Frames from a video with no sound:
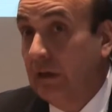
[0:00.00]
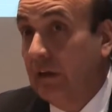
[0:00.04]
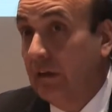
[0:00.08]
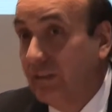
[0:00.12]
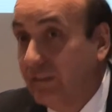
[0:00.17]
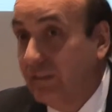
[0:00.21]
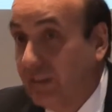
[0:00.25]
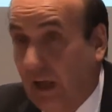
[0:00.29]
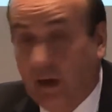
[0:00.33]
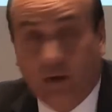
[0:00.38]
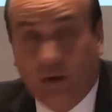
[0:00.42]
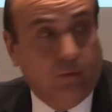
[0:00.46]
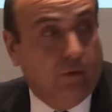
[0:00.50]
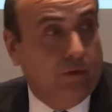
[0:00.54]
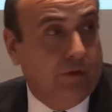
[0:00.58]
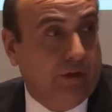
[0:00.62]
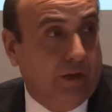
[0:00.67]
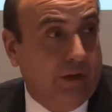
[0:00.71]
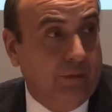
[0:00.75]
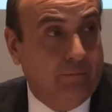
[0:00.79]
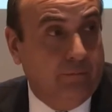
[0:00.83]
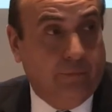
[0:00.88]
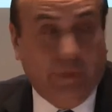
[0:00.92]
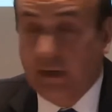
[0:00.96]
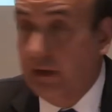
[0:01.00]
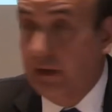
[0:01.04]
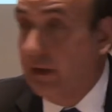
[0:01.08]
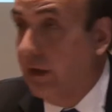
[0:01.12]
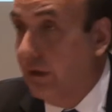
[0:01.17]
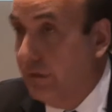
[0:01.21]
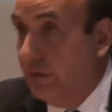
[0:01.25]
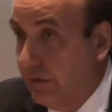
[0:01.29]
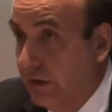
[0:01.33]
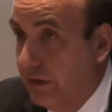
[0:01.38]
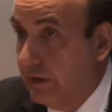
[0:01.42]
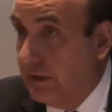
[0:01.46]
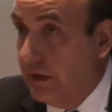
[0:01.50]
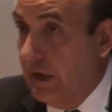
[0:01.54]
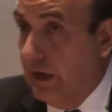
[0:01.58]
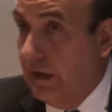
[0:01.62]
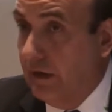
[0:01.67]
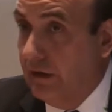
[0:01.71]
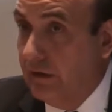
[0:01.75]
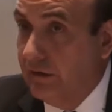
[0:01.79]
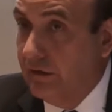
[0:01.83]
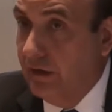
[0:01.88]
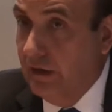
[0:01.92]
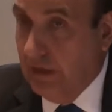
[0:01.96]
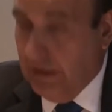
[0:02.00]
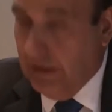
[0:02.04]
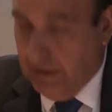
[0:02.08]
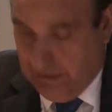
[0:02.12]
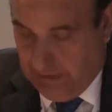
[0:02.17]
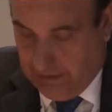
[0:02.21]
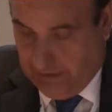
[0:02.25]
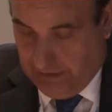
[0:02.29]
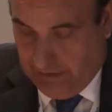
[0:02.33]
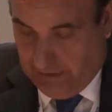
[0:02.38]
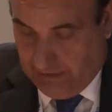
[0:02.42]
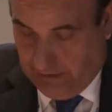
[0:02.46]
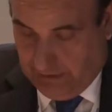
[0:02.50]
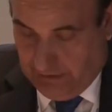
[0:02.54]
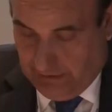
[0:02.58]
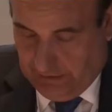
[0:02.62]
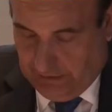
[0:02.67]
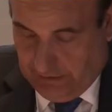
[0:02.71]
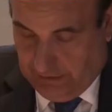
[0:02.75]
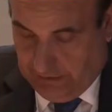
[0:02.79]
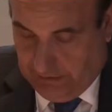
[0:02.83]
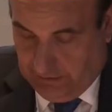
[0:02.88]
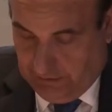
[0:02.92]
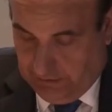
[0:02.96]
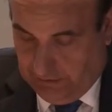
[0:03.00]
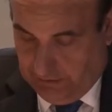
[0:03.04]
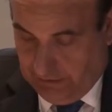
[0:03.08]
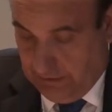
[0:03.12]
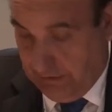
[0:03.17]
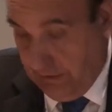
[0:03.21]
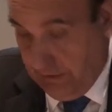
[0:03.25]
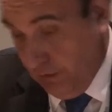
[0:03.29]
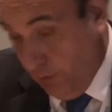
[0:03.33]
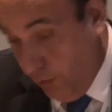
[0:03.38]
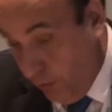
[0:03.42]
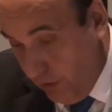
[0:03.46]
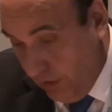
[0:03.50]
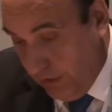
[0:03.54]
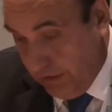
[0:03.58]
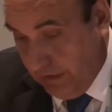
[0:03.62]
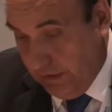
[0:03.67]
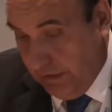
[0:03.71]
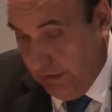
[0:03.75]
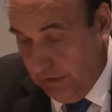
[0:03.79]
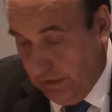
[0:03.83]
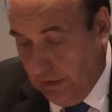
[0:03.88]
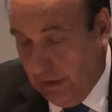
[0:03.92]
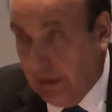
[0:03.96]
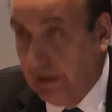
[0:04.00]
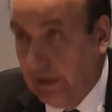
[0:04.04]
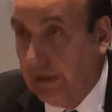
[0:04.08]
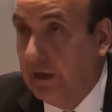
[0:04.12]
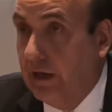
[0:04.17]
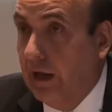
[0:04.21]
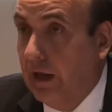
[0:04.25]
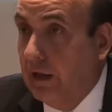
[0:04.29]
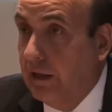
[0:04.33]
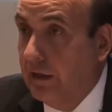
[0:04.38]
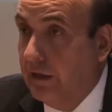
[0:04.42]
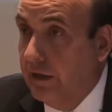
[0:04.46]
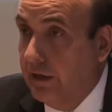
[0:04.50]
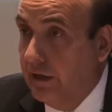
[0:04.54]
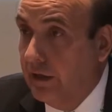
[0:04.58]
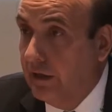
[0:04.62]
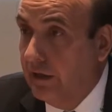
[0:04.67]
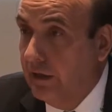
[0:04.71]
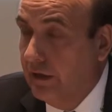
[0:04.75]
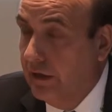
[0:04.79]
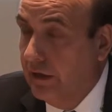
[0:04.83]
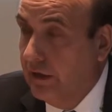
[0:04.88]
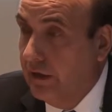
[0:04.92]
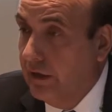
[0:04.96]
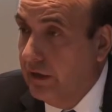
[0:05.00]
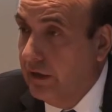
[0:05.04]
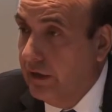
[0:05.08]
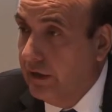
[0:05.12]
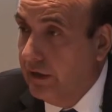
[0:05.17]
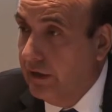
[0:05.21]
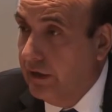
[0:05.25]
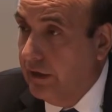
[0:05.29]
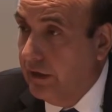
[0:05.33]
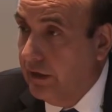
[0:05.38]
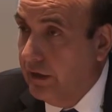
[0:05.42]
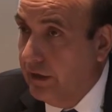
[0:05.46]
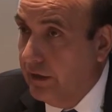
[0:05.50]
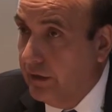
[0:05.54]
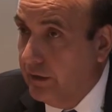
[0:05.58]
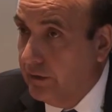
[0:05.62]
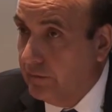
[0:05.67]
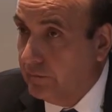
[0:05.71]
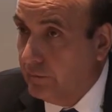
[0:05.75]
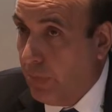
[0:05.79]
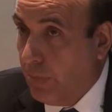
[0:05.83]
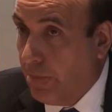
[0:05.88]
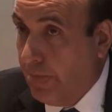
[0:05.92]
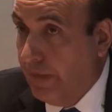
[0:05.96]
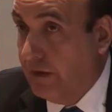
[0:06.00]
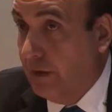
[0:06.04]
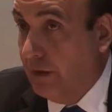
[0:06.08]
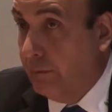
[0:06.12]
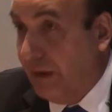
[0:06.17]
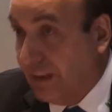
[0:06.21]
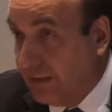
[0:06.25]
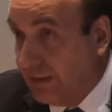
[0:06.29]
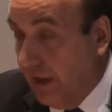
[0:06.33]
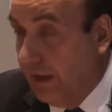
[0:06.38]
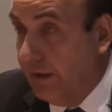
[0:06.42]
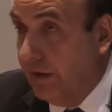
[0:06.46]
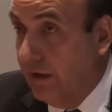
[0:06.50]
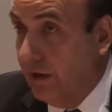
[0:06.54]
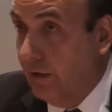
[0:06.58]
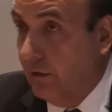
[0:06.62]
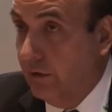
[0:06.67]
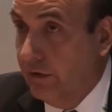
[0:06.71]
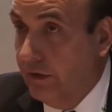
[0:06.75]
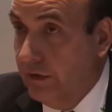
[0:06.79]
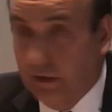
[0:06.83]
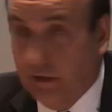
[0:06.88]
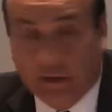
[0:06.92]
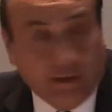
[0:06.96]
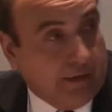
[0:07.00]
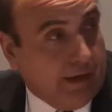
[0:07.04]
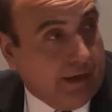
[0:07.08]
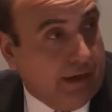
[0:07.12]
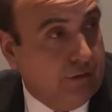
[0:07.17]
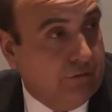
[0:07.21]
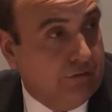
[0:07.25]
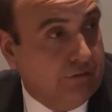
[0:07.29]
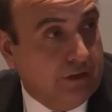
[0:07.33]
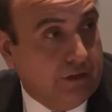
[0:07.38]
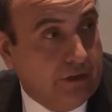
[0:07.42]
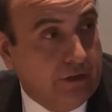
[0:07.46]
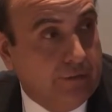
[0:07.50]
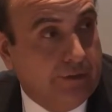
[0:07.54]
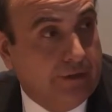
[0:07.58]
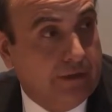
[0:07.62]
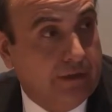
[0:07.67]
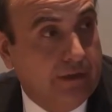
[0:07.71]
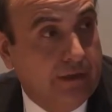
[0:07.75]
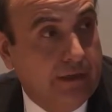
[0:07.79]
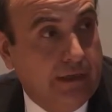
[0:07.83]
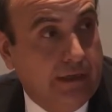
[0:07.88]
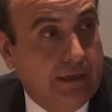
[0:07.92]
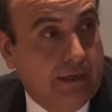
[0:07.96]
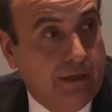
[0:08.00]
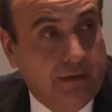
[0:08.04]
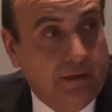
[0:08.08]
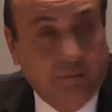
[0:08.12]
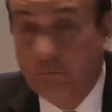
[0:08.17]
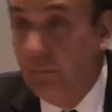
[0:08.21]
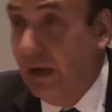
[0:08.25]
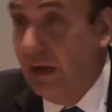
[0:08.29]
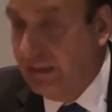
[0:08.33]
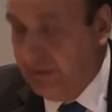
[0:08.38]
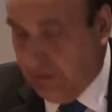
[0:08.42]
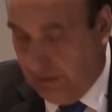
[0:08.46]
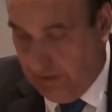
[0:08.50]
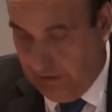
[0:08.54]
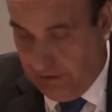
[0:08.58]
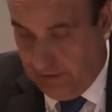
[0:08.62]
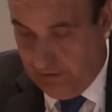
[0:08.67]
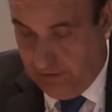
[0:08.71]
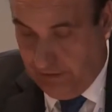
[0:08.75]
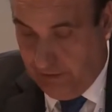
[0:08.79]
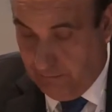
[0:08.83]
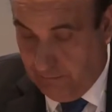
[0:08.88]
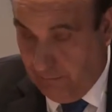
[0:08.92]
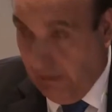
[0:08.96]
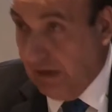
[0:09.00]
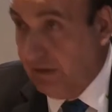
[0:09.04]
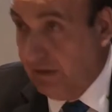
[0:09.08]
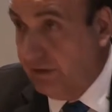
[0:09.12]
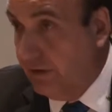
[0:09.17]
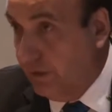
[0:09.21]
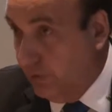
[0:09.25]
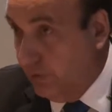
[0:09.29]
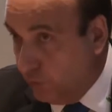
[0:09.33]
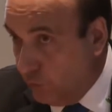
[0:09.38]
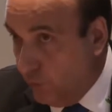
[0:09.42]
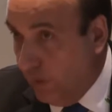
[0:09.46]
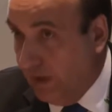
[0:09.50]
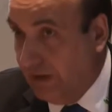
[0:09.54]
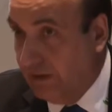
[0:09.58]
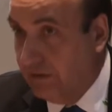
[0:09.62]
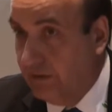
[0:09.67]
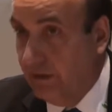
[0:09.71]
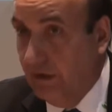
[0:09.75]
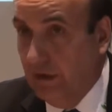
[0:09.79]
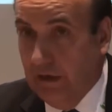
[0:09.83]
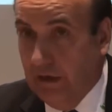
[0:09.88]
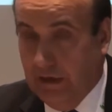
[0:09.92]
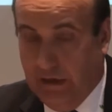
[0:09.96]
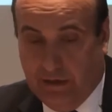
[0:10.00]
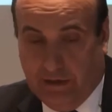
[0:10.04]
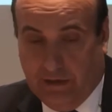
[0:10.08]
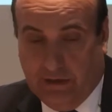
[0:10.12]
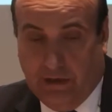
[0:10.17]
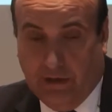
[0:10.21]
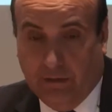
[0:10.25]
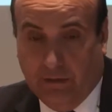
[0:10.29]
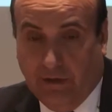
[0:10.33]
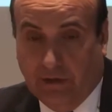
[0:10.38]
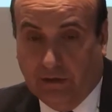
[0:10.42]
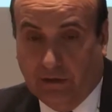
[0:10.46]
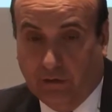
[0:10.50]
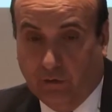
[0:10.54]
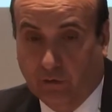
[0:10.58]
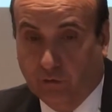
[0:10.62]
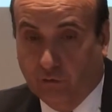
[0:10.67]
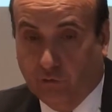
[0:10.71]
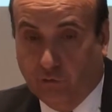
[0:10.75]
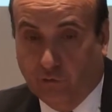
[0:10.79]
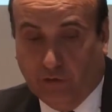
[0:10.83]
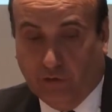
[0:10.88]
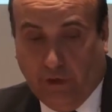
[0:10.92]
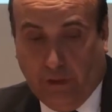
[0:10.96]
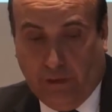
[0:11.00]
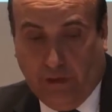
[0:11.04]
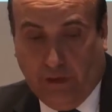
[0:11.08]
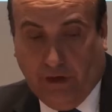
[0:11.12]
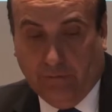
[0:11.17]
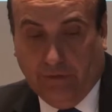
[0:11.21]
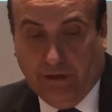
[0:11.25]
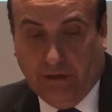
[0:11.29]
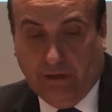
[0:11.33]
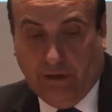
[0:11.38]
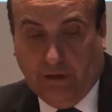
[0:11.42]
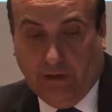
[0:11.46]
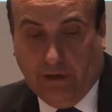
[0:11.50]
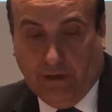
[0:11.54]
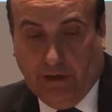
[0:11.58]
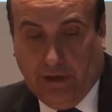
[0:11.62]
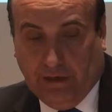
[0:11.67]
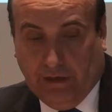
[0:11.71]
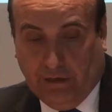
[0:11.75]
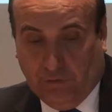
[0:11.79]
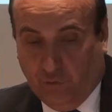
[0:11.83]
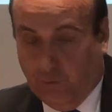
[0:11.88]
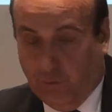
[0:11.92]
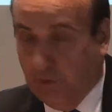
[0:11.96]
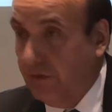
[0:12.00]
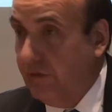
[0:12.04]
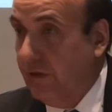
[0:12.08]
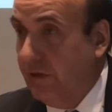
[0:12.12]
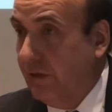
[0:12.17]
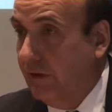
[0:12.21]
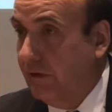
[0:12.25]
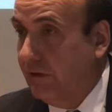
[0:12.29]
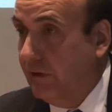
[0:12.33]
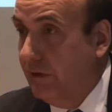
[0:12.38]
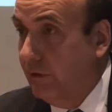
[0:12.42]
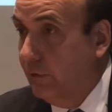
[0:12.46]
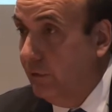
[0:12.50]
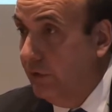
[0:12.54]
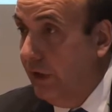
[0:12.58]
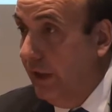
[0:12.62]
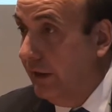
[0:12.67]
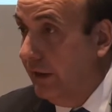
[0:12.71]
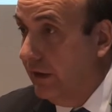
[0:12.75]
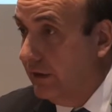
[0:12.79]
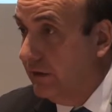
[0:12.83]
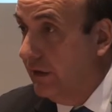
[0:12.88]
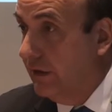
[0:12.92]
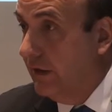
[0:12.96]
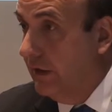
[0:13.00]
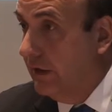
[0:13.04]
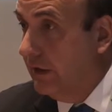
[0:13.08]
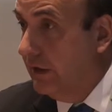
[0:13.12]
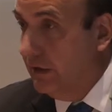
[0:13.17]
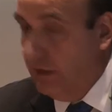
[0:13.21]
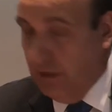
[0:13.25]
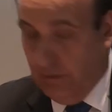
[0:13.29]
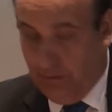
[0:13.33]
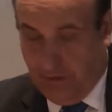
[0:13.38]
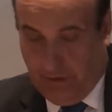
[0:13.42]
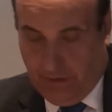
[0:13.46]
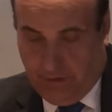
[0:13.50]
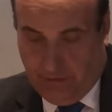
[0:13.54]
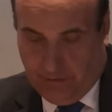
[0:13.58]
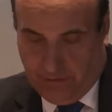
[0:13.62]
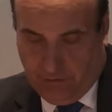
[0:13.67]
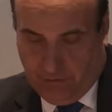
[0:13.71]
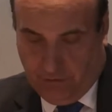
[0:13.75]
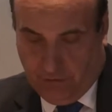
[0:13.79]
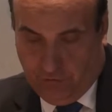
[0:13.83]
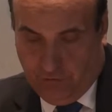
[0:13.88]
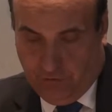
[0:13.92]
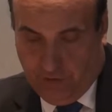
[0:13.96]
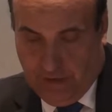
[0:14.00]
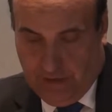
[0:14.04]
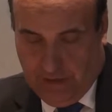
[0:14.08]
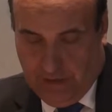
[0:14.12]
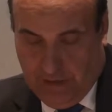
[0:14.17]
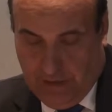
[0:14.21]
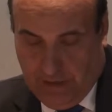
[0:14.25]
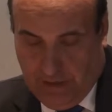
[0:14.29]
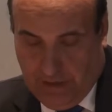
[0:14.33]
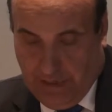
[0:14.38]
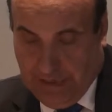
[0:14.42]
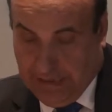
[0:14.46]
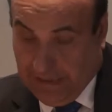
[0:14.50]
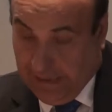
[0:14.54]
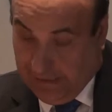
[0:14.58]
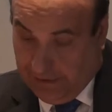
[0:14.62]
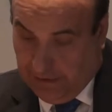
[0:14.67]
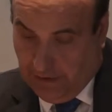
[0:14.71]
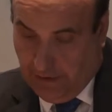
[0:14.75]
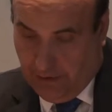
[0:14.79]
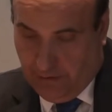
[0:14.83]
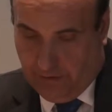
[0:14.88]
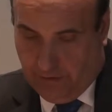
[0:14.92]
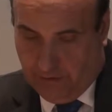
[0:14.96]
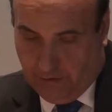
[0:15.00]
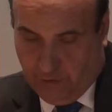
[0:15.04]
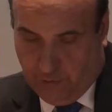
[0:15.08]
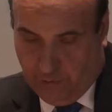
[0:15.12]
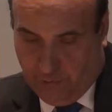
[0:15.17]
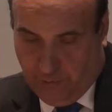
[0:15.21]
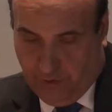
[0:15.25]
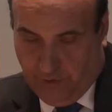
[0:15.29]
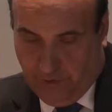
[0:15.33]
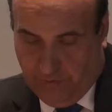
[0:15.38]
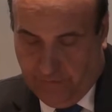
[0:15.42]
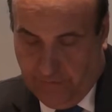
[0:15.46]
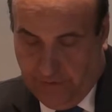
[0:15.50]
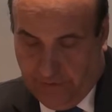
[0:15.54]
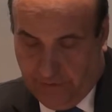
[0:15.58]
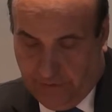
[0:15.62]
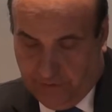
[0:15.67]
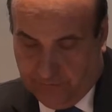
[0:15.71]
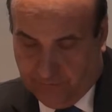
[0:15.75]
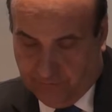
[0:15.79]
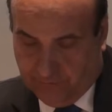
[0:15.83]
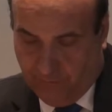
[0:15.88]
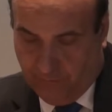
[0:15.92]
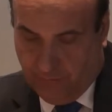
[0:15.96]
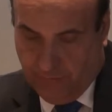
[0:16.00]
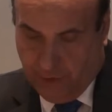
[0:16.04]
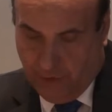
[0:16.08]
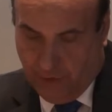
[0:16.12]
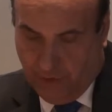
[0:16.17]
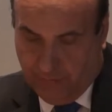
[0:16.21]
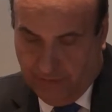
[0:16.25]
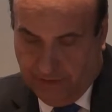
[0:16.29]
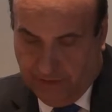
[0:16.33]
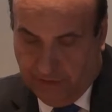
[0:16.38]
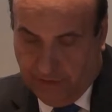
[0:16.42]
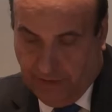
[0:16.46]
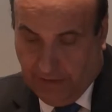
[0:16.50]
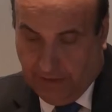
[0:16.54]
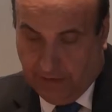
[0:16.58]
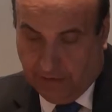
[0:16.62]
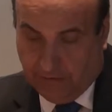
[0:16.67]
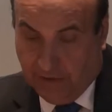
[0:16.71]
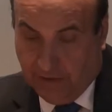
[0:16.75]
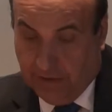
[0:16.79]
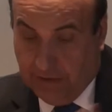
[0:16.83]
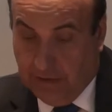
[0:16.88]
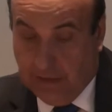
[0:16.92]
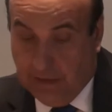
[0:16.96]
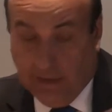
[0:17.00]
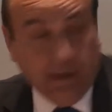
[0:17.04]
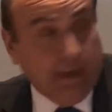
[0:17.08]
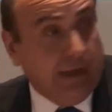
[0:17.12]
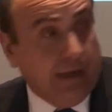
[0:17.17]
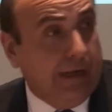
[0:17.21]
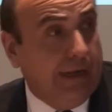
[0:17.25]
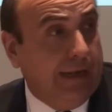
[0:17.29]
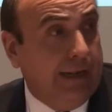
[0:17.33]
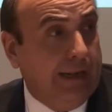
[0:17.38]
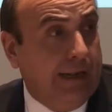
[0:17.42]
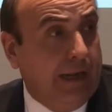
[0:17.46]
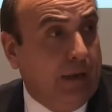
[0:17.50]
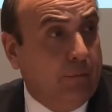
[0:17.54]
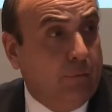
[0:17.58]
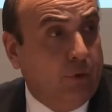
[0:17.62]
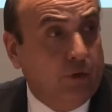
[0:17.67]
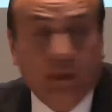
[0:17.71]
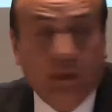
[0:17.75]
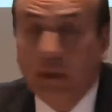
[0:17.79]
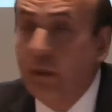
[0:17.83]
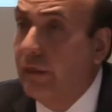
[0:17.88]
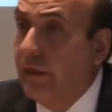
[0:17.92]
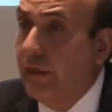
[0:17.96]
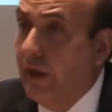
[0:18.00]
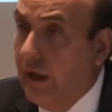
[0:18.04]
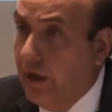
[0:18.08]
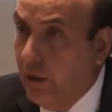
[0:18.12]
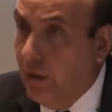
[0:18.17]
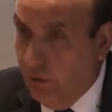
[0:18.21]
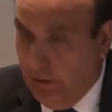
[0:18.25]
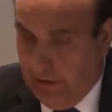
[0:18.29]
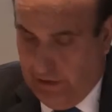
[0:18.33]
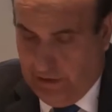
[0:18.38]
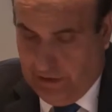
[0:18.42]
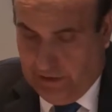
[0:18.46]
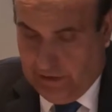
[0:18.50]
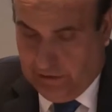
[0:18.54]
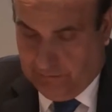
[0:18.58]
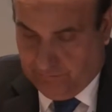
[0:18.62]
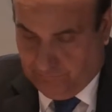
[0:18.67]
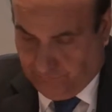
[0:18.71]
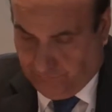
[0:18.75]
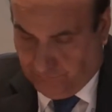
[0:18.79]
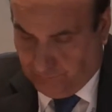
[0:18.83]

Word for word: salvo en pequeñas centrales eh, y, en general de, eh, de pasada o de run of the river, más que de embalse, los cuales llevan consustancialmente a las superficies inundadas, llevan ciertos acarrean ciertos problemas medioambientales. La potencia eólica